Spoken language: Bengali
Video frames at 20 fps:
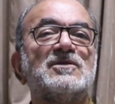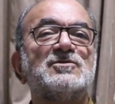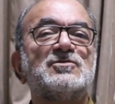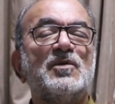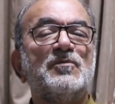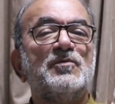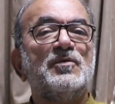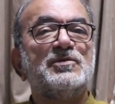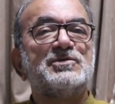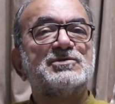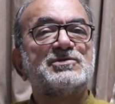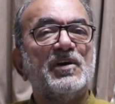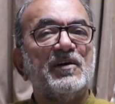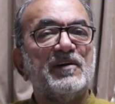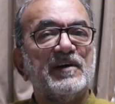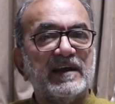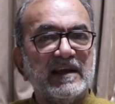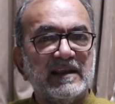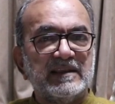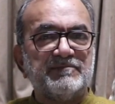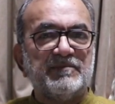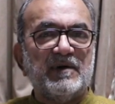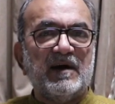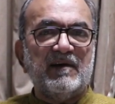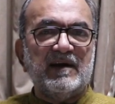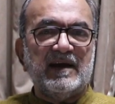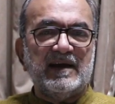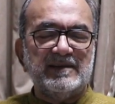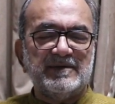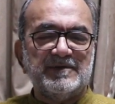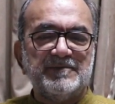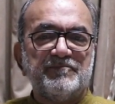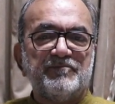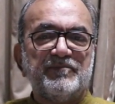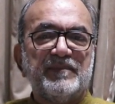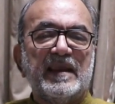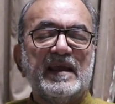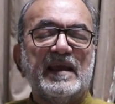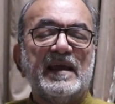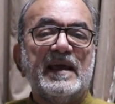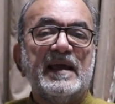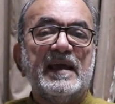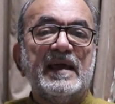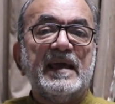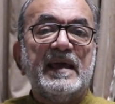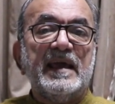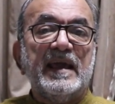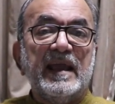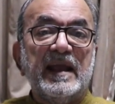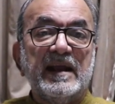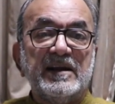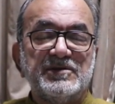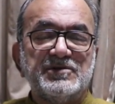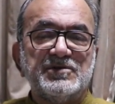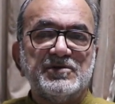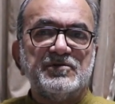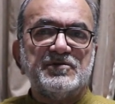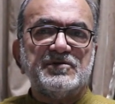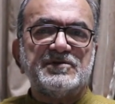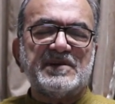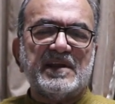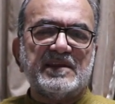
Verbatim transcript: সবুজ সংকেত পাওয়া গেল এর জন্য